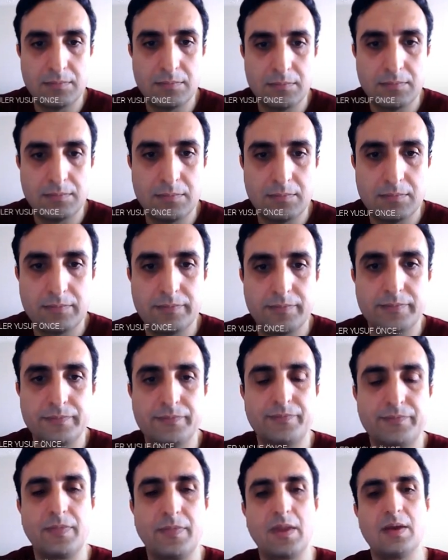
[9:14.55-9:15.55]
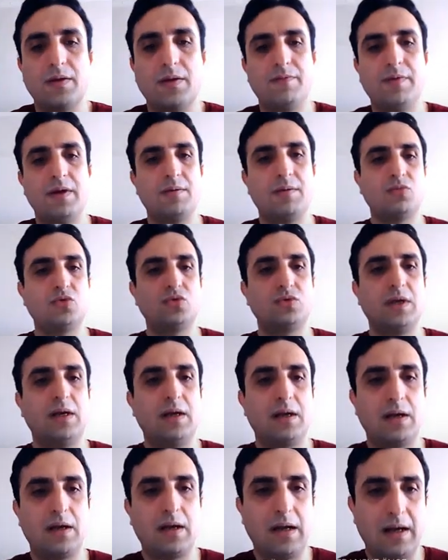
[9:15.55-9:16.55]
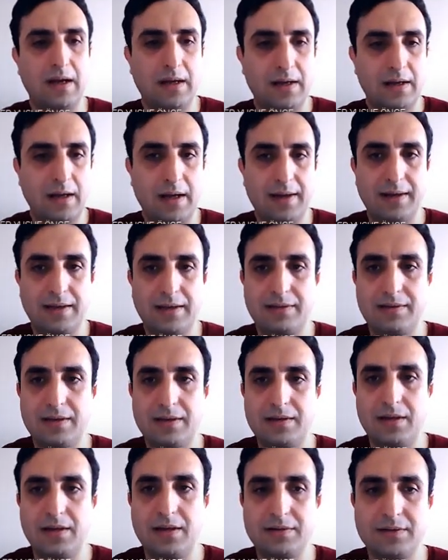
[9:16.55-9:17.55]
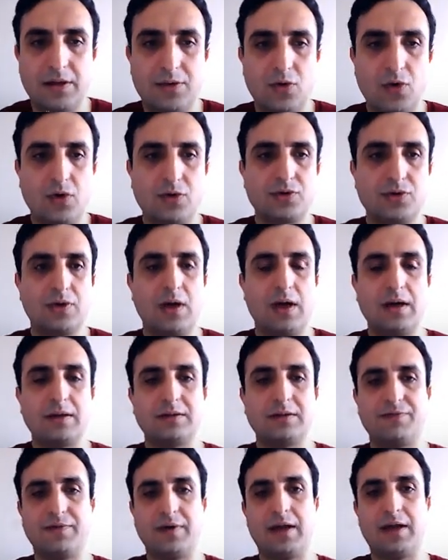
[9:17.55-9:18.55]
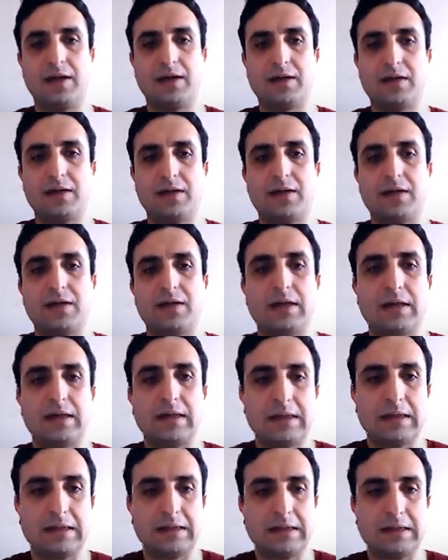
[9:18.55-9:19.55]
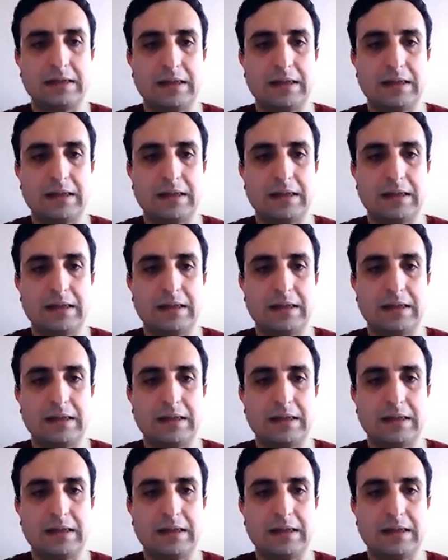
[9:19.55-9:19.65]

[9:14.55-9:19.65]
Ve burada ha, hareket yeteneği kazanıyor, aktif hale geliyor